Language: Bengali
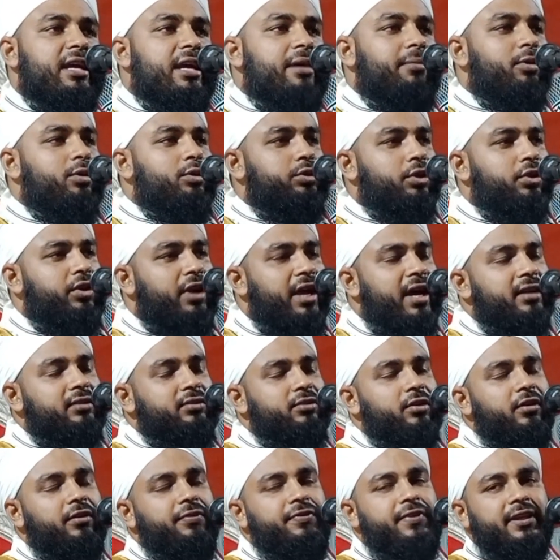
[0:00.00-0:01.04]
এবং শোনার
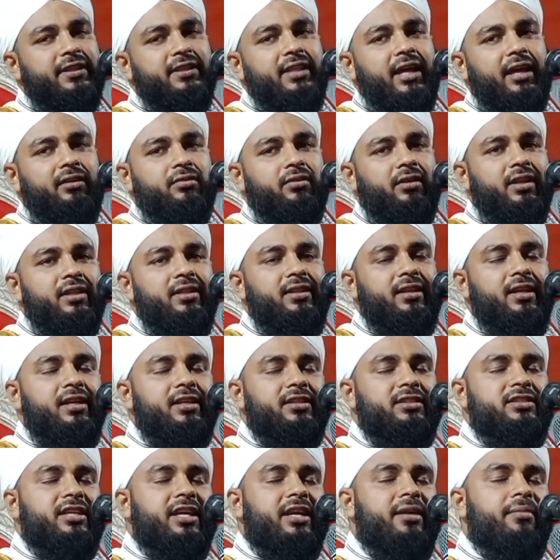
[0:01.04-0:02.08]
তৌফিক দান করে দিলেন
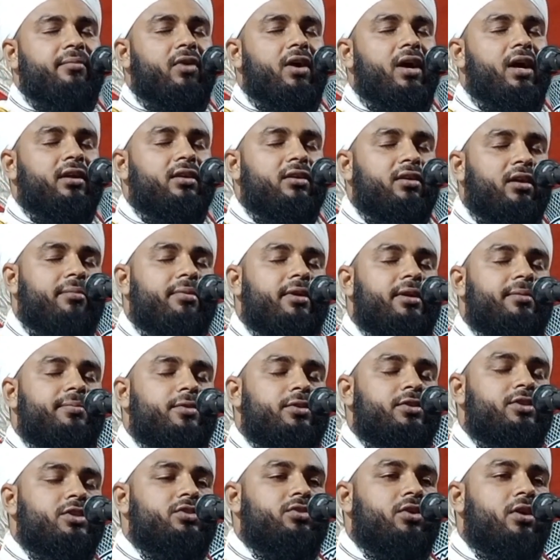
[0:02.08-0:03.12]
সেই মহান রবের
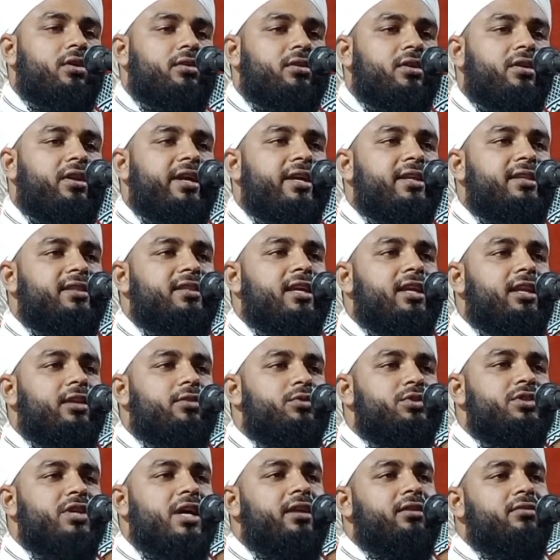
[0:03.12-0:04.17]
প্রতি সকলেই দিল
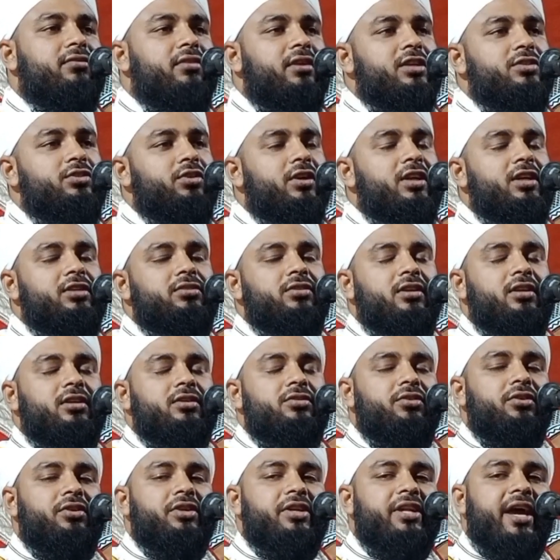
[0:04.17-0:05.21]
উজাড় করে জোরে সোরে
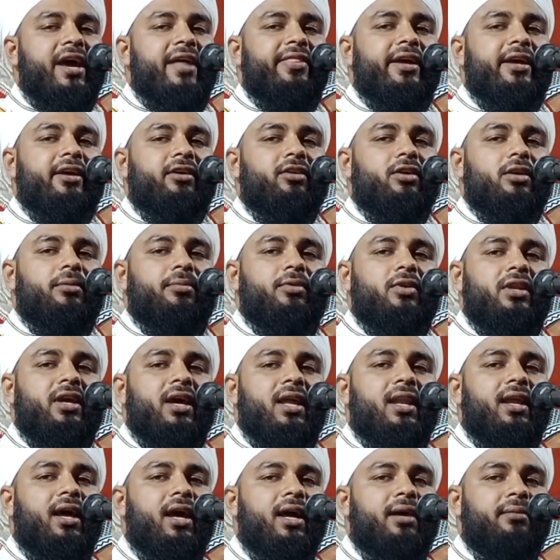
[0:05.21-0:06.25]
শুক্রিয়া আদায় করে বলি
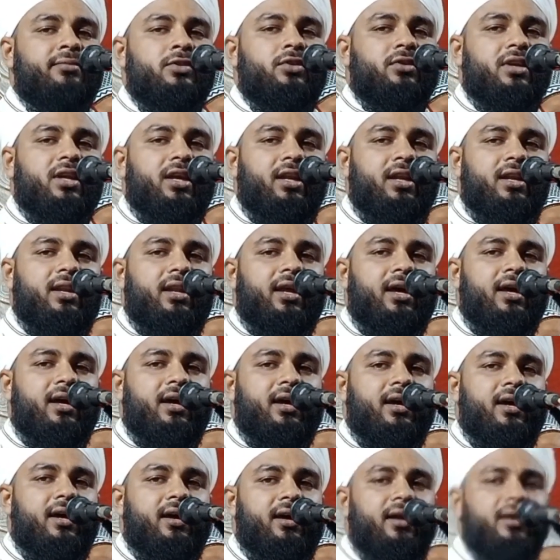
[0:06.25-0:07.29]

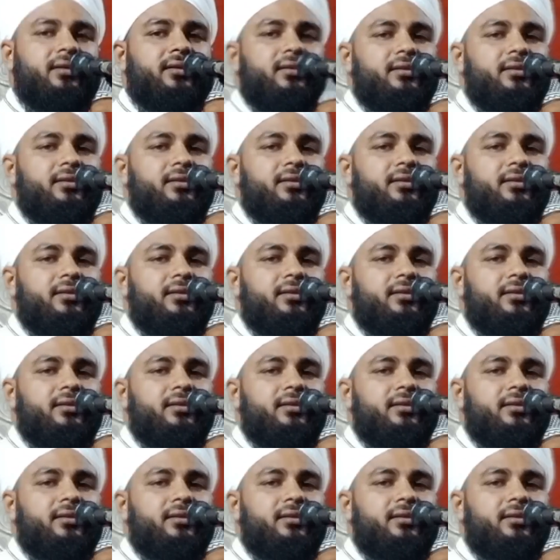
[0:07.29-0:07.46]
আলহামদুলিল্লাহ